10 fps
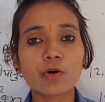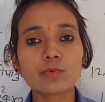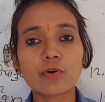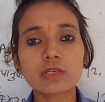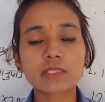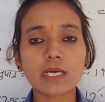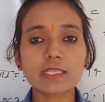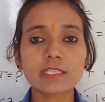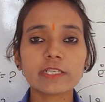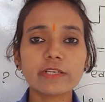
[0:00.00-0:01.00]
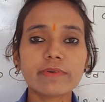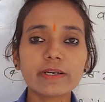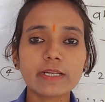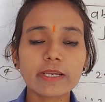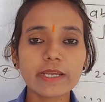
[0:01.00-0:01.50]
बहुत बहुत ज़्यादा
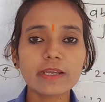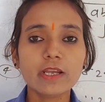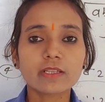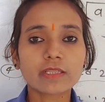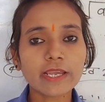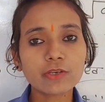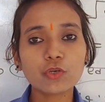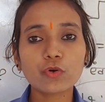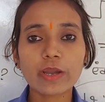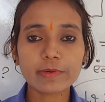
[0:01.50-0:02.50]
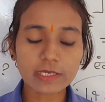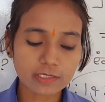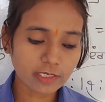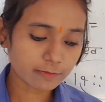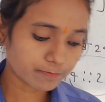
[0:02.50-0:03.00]
धन्यवाद ठीक है थैंक यू हैवे
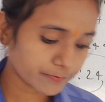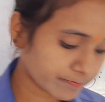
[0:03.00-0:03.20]
नाइस डे